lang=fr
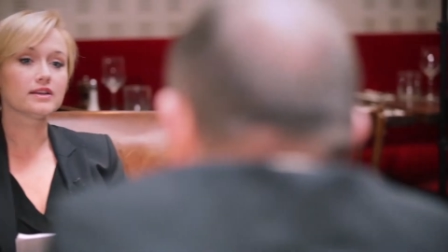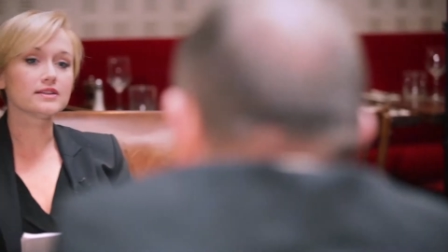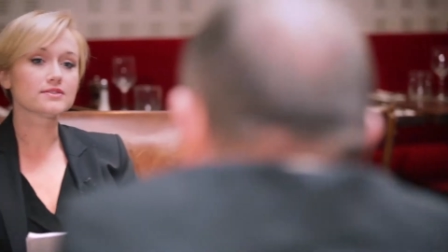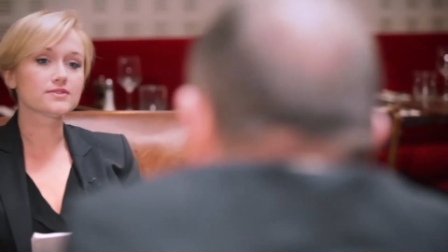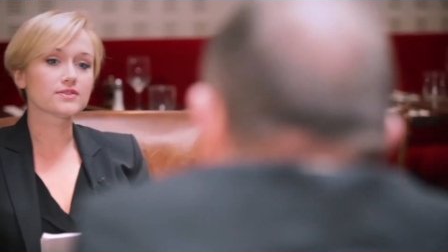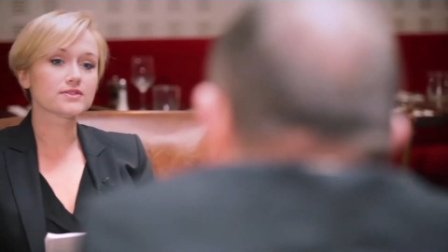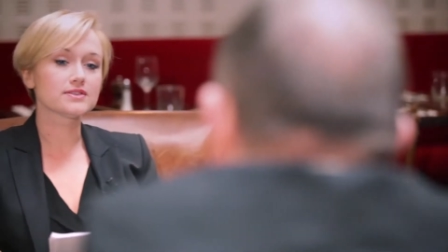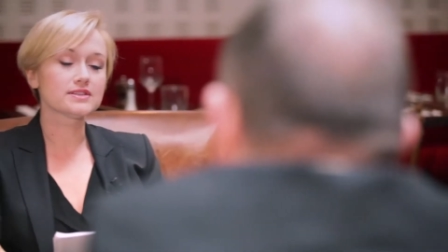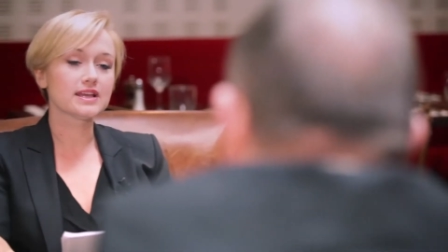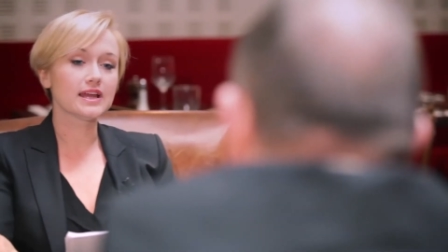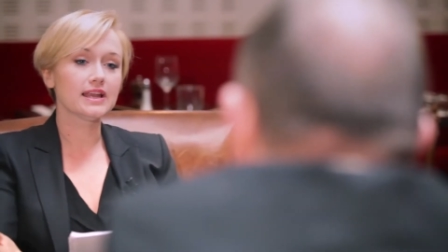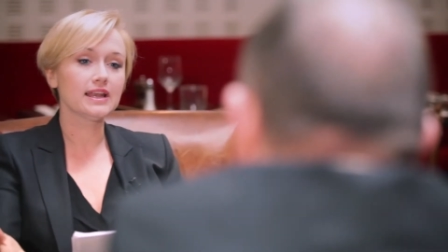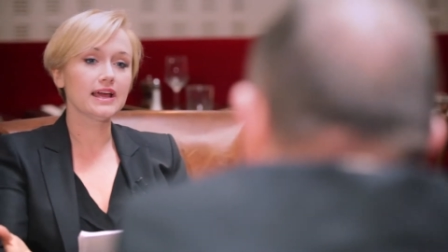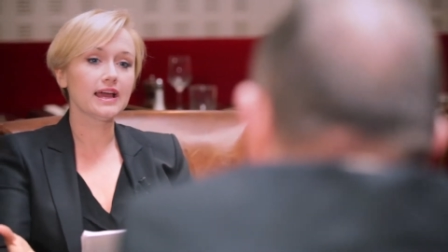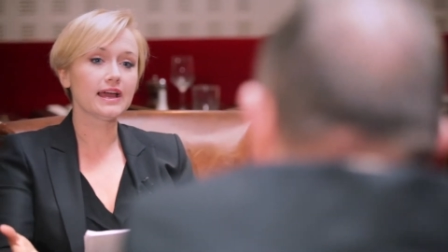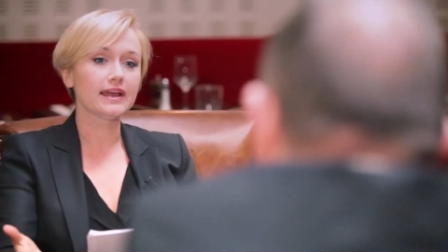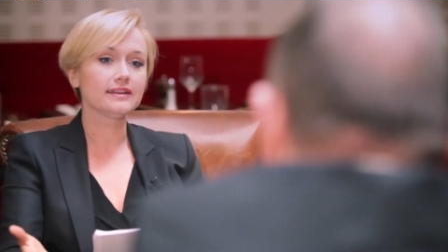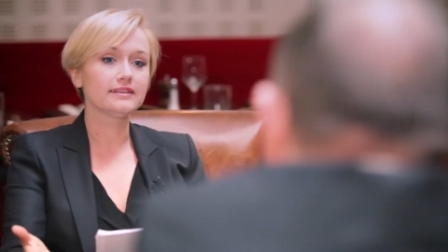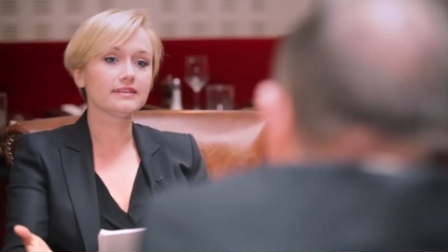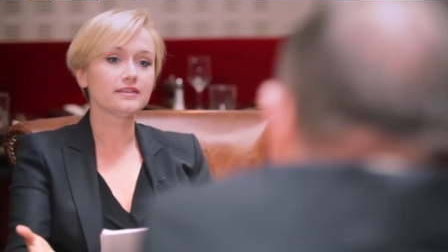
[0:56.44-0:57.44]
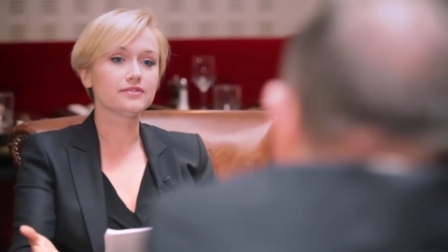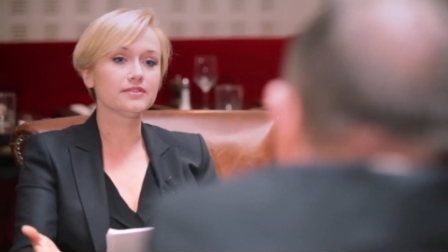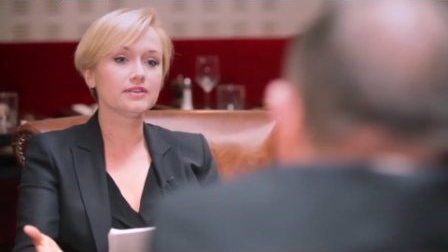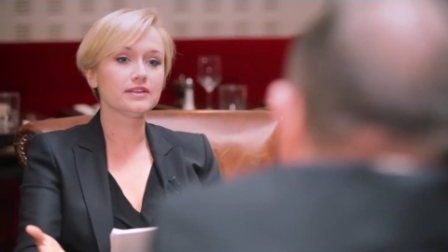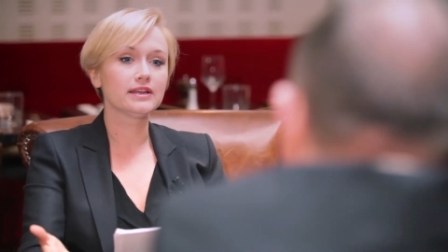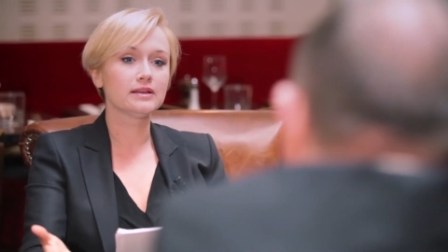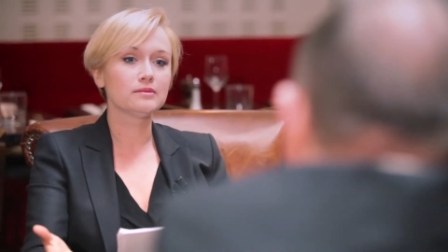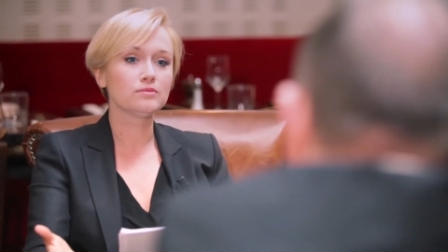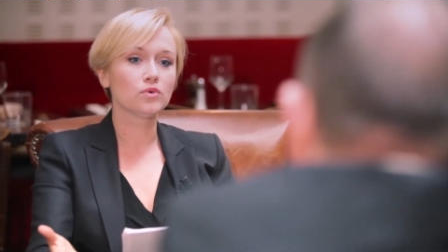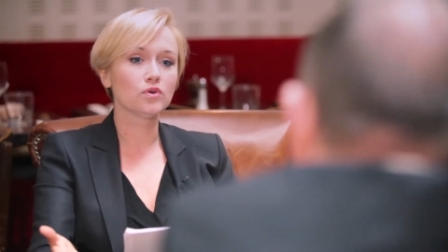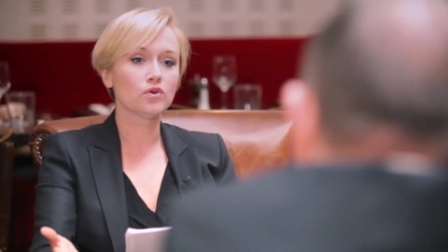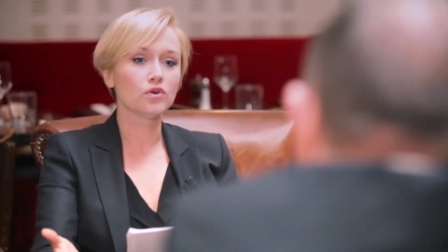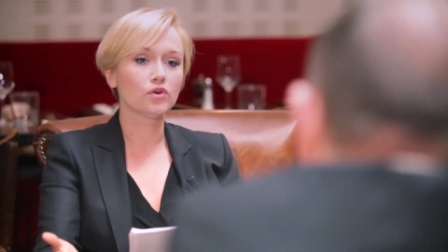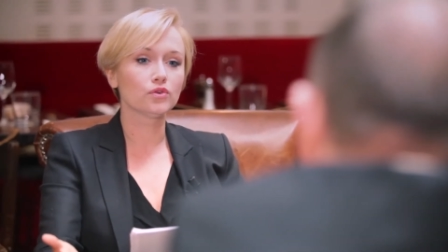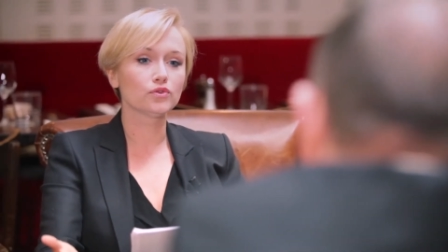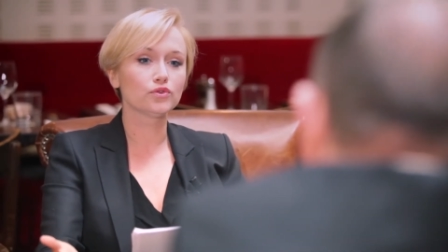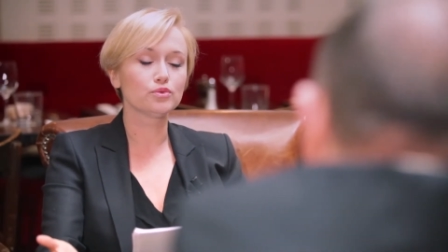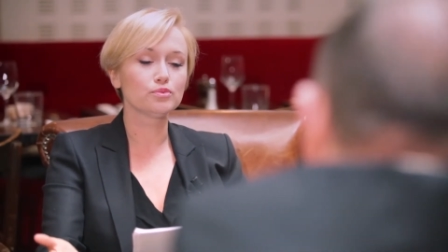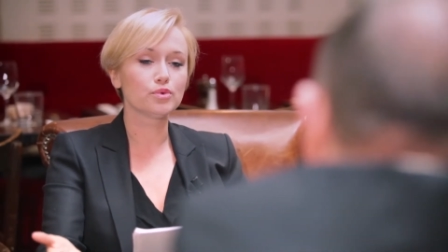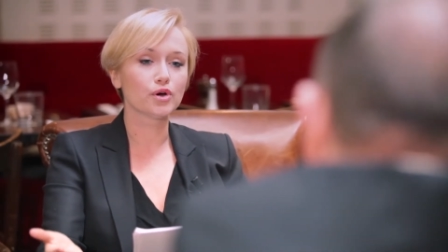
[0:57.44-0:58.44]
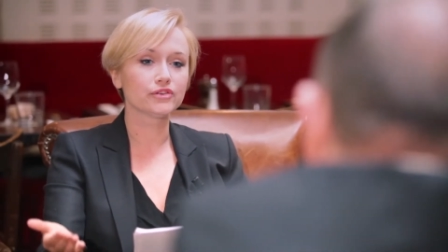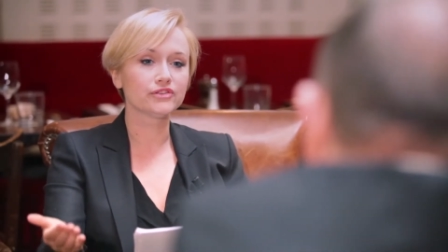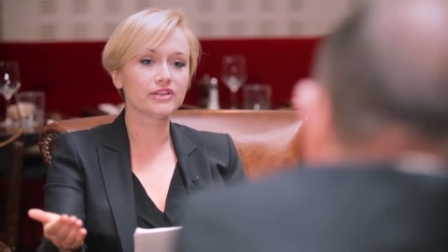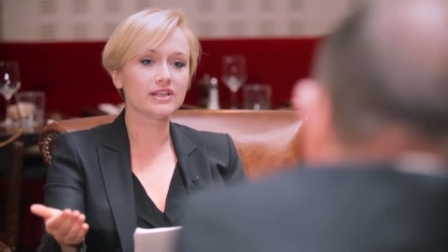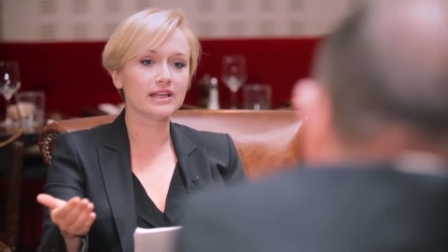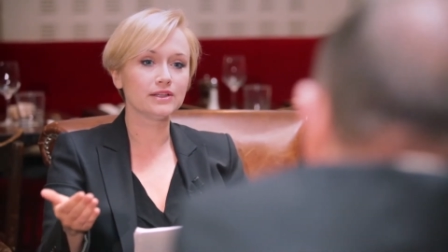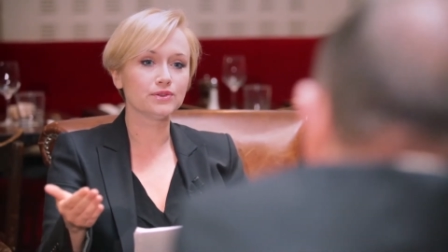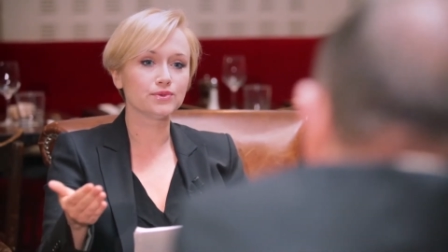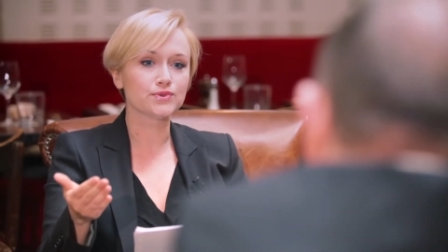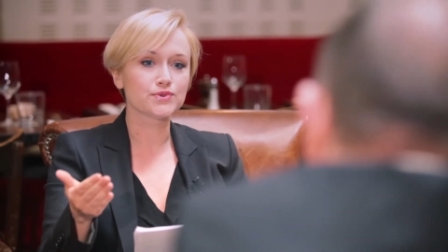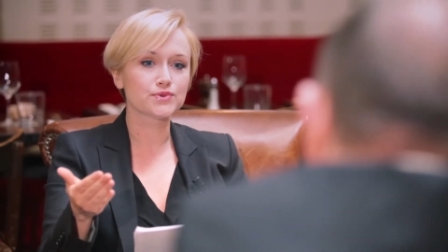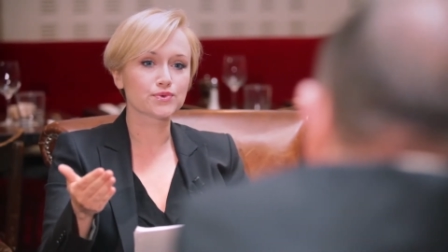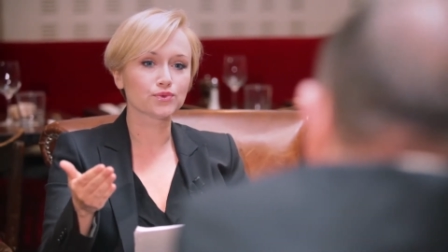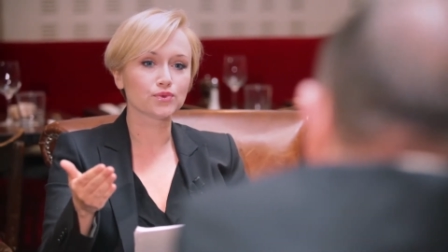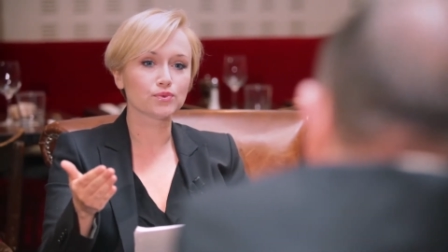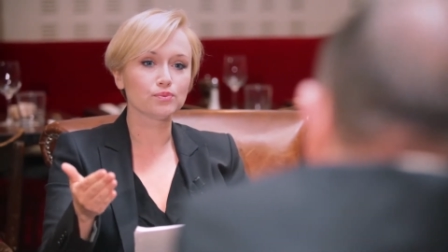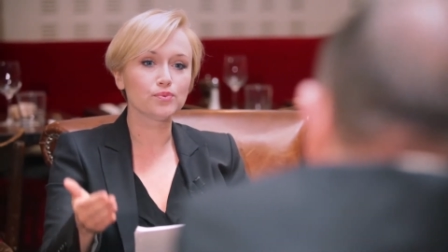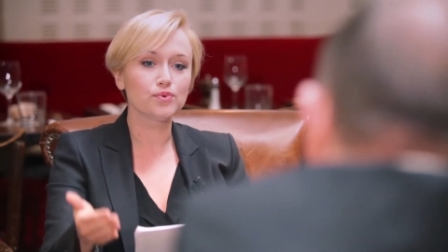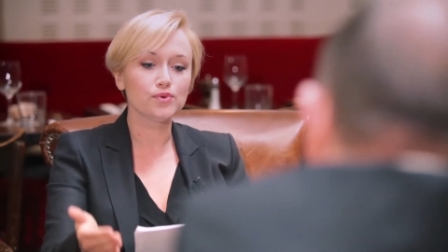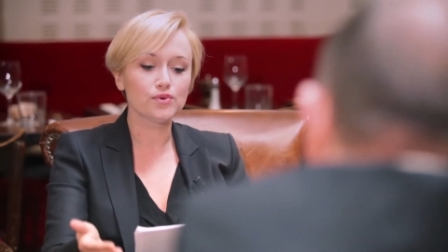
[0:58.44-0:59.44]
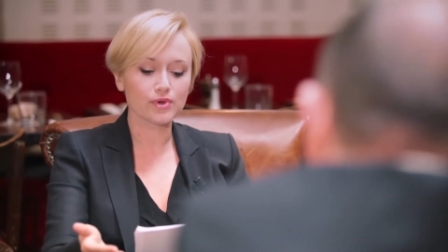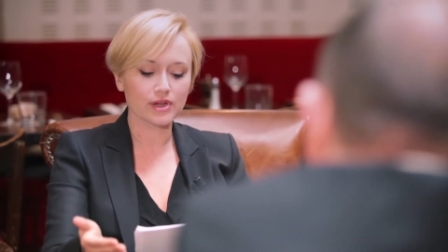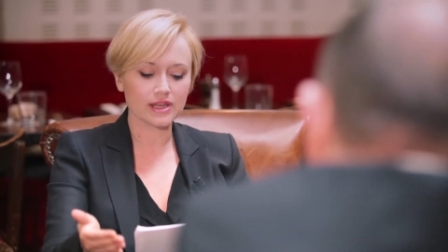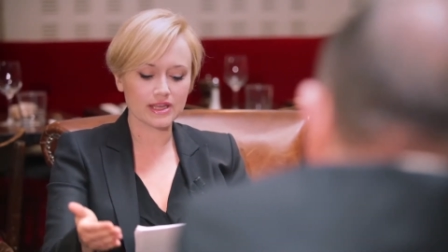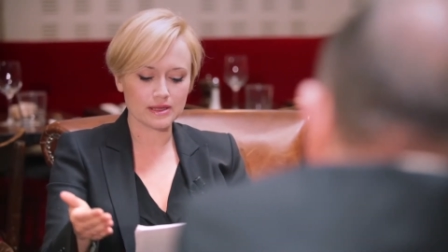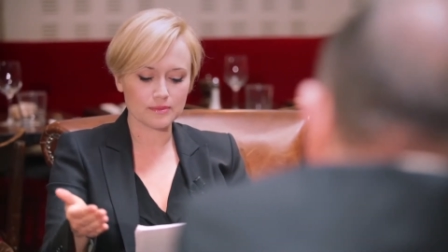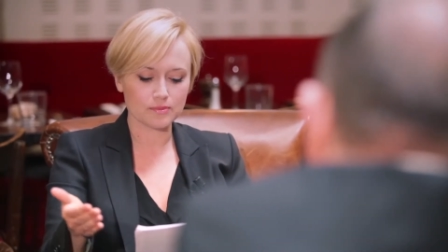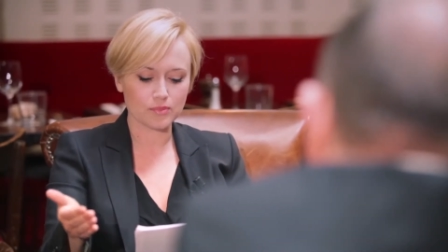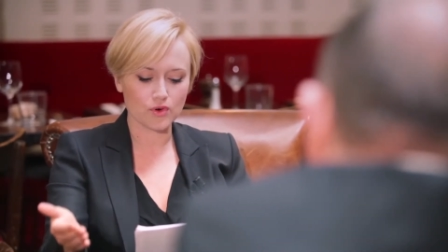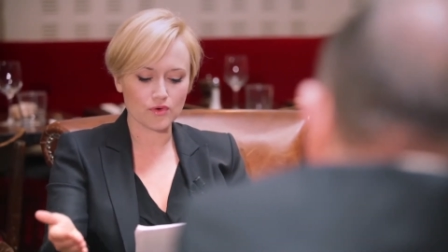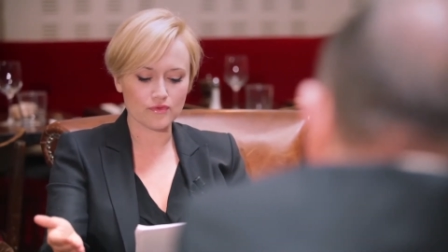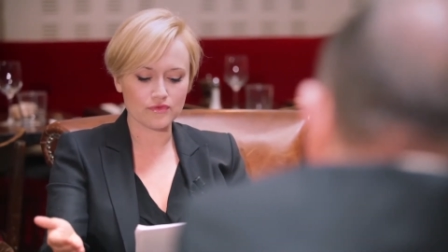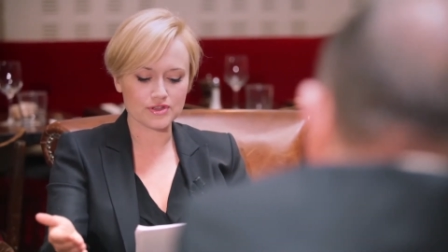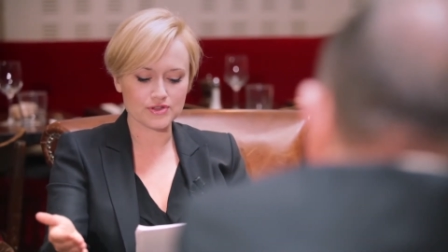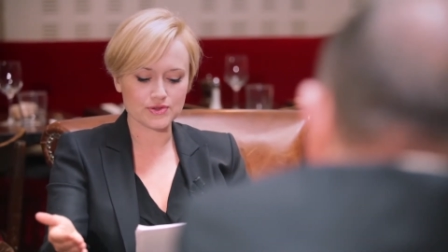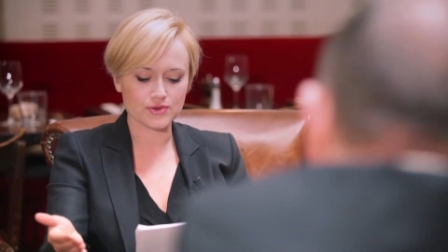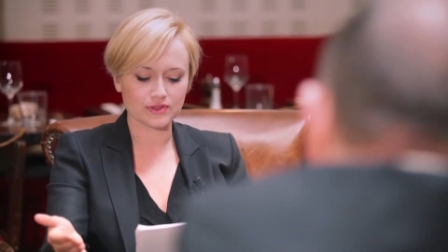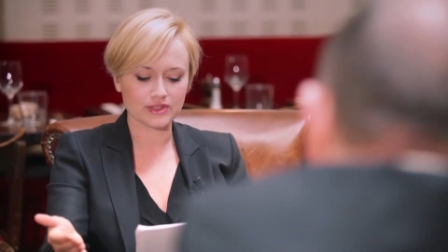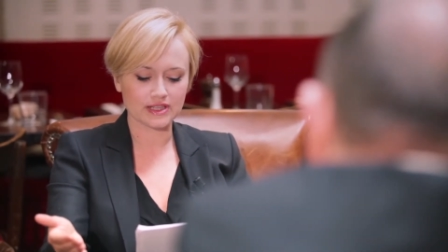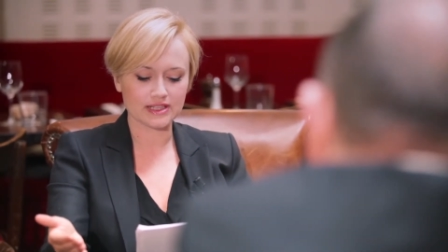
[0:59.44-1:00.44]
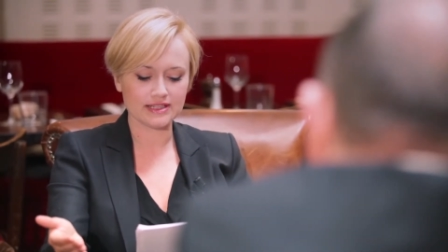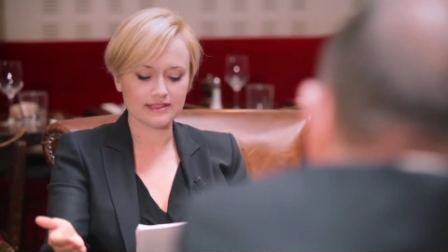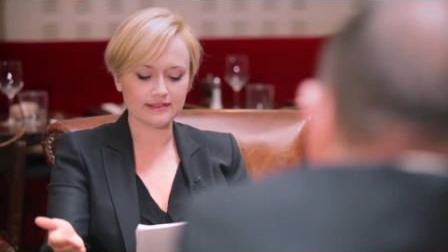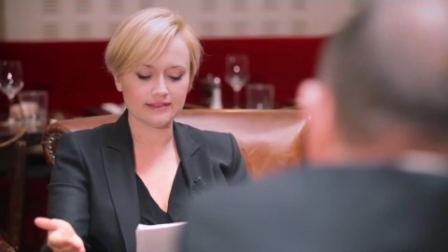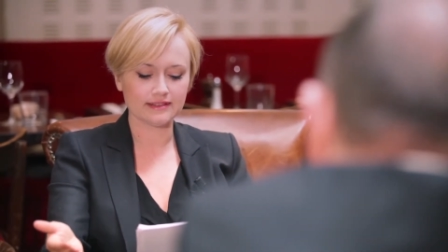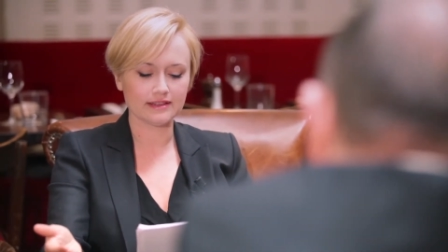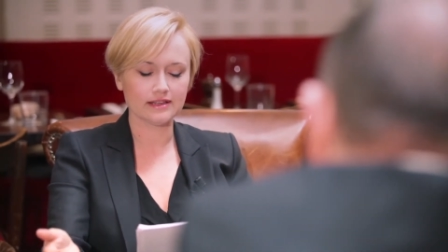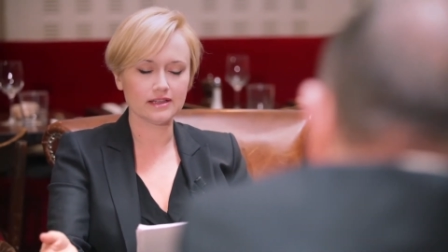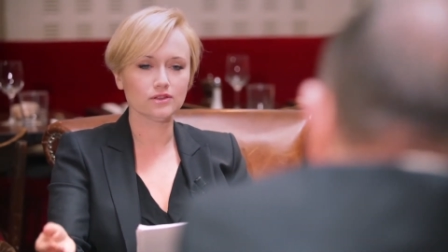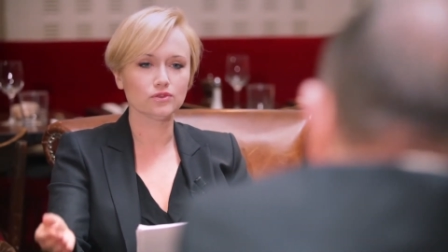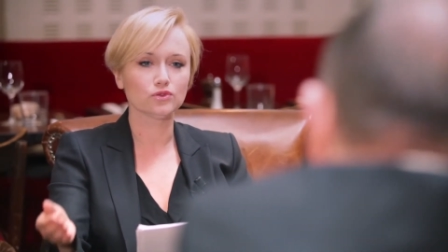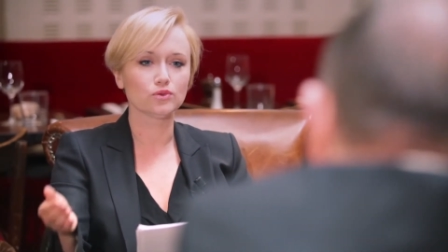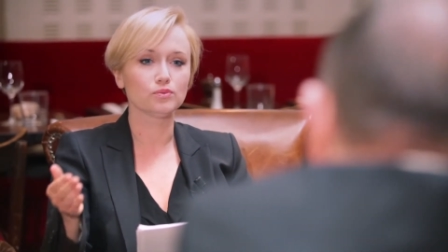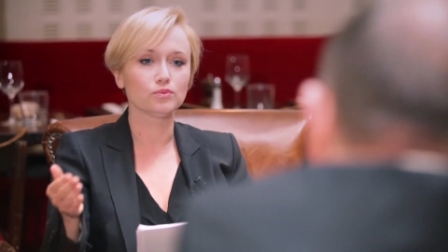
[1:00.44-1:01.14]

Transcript: essentiels a été finalement de porter la notion de pluriprofessionnalité, de